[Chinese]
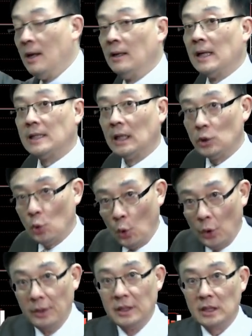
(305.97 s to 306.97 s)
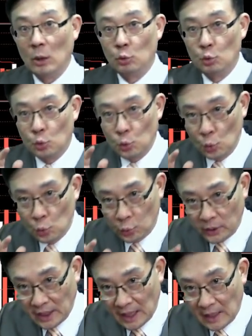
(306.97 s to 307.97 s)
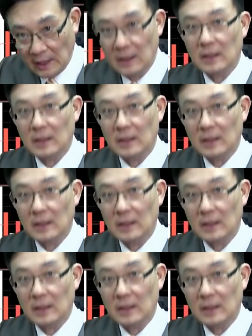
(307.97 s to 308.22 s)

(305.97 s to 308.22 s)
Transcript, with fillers: 那这个就会有一个叫筑底的